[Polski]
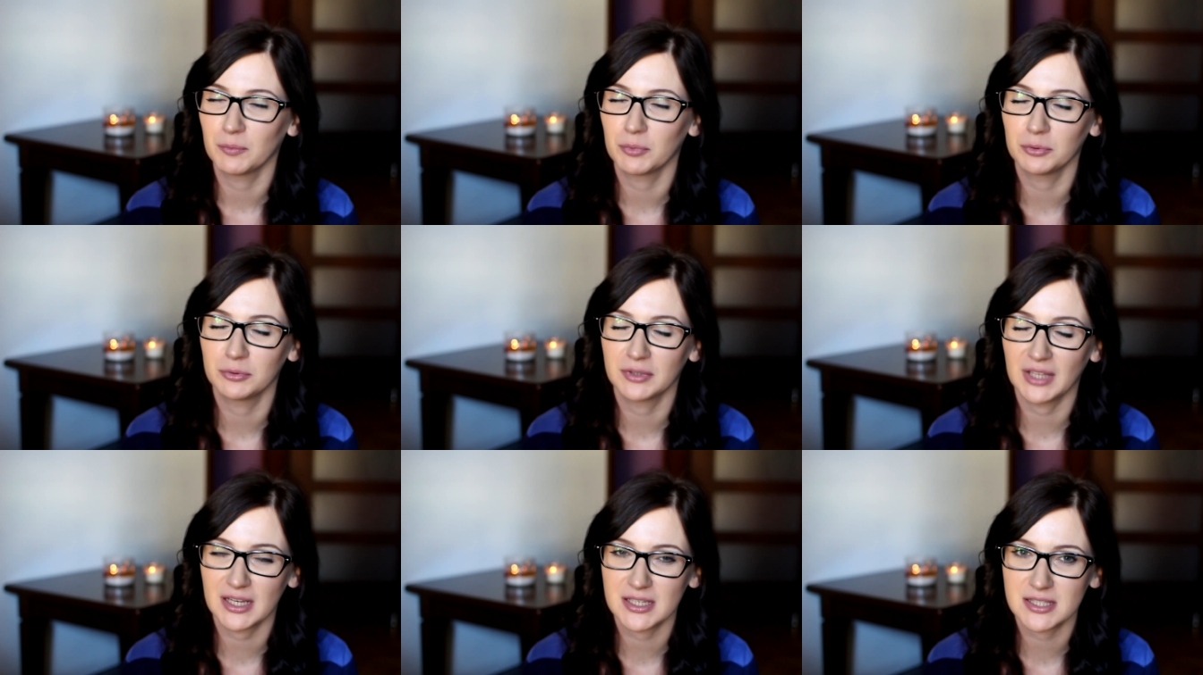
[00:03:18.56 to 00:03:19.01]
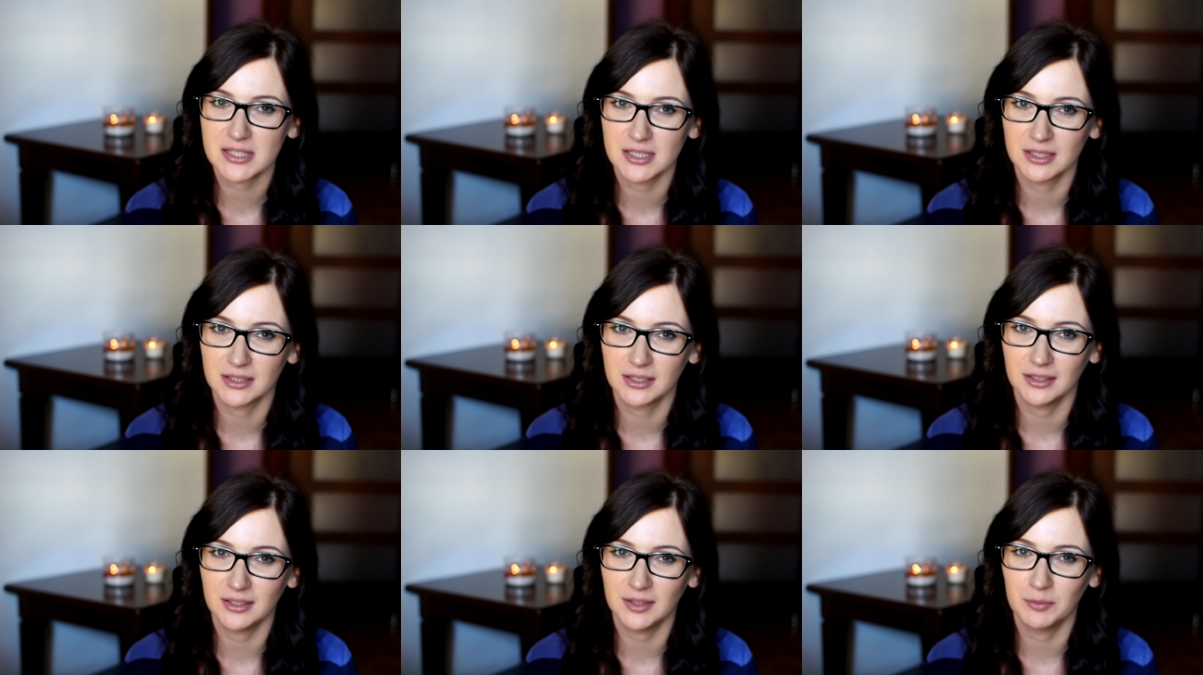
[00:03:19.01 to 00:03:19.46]
był tak
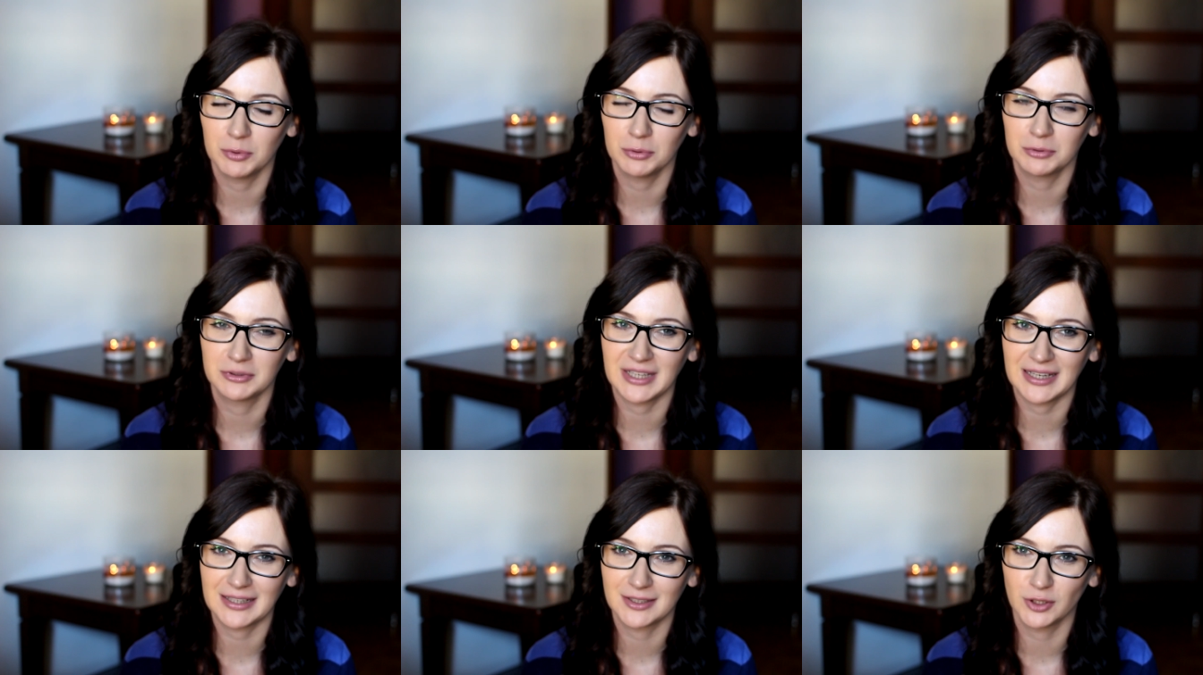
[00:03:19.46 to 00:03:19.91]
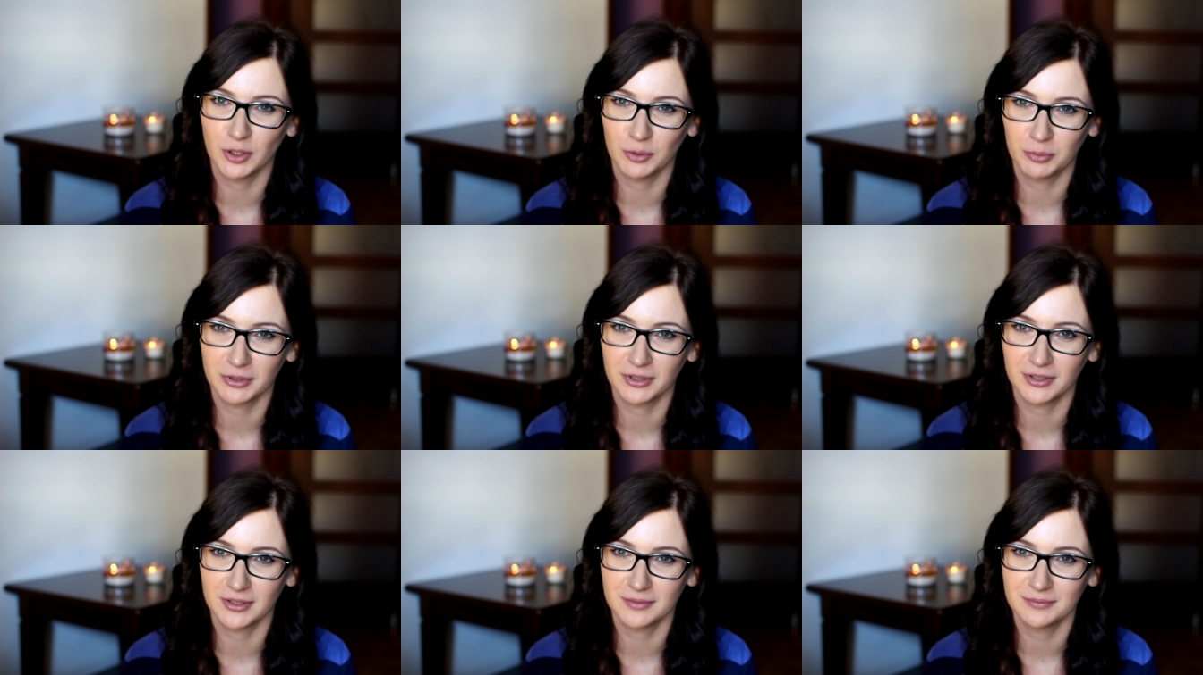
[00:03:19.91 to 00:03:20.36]
syty i był tak
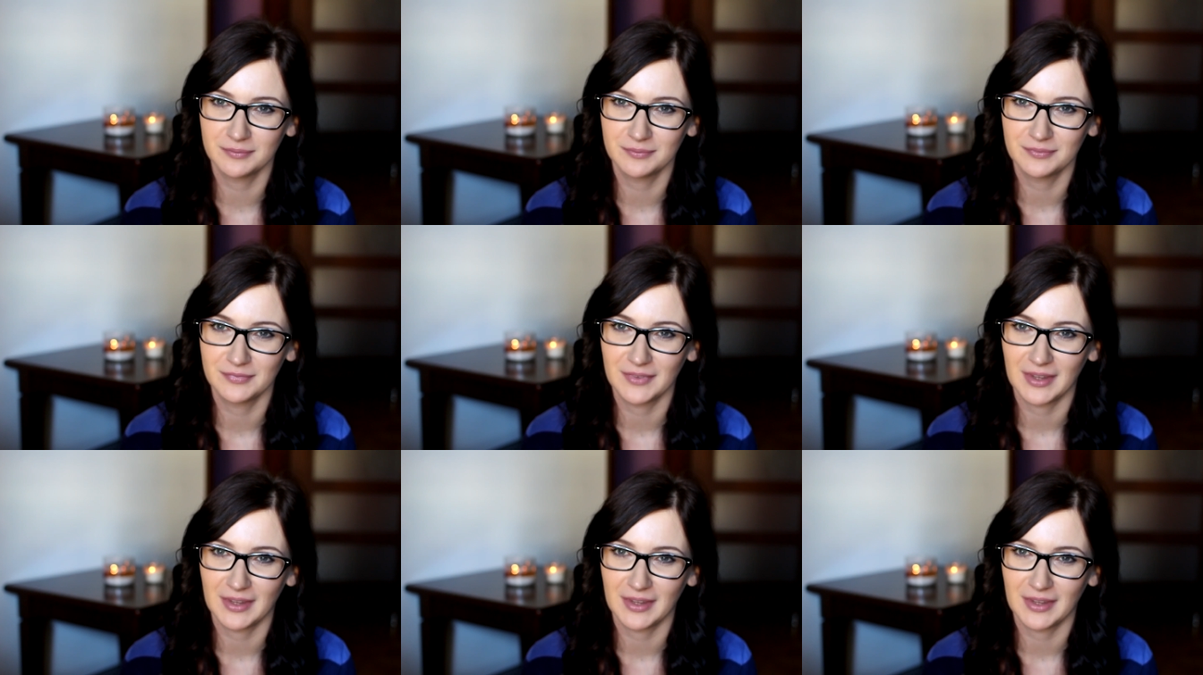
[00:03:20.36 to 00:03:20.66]
dobry